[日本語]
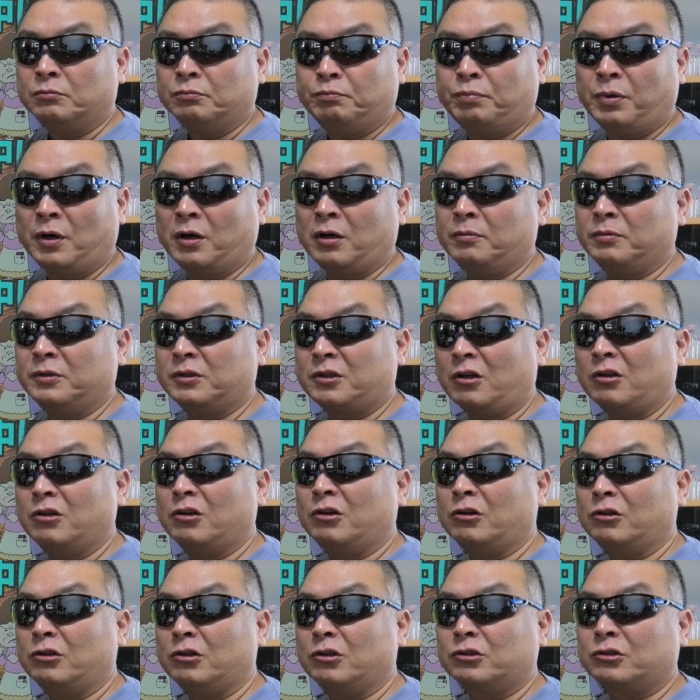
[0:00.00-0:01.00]
バカみたいな
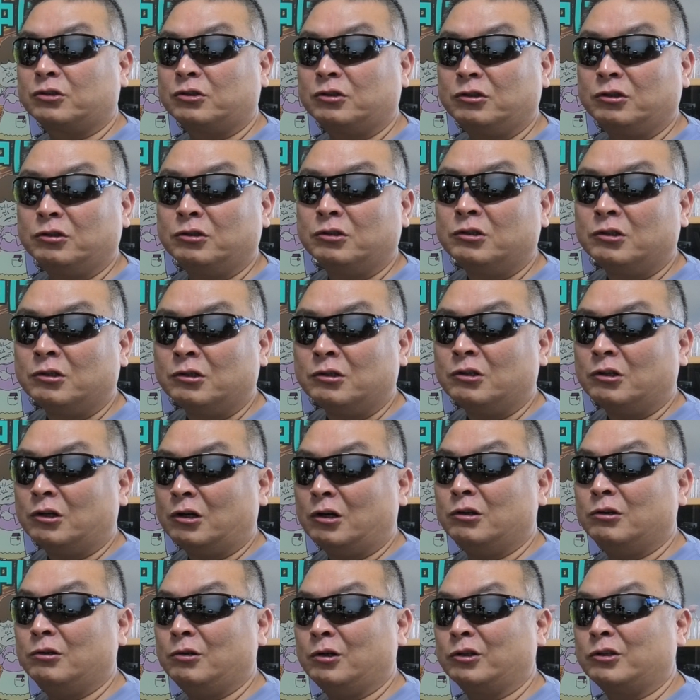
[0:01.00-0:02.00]
話
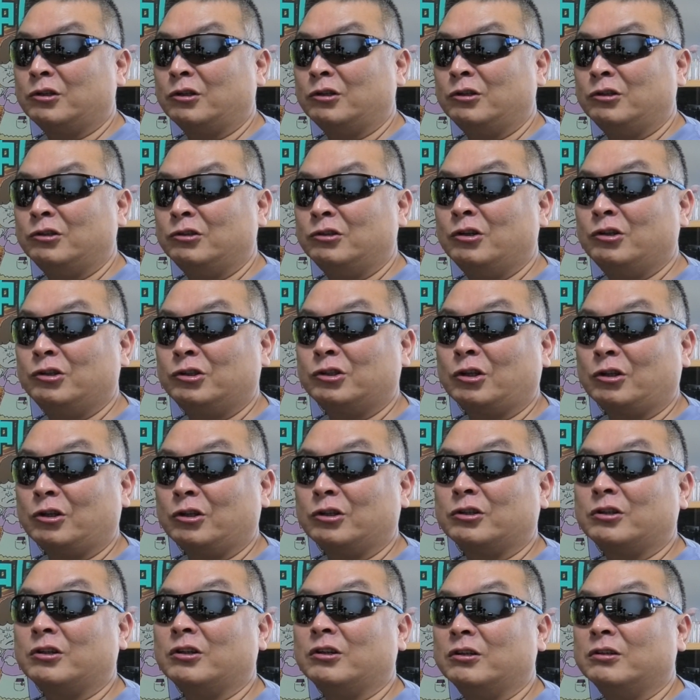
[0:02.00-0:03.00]
あるわけないじゃな
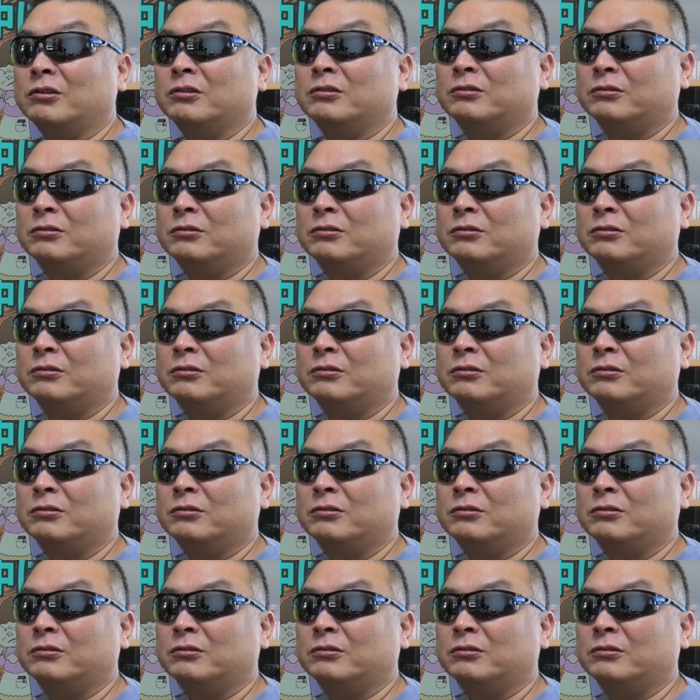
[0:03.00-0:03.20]
いかね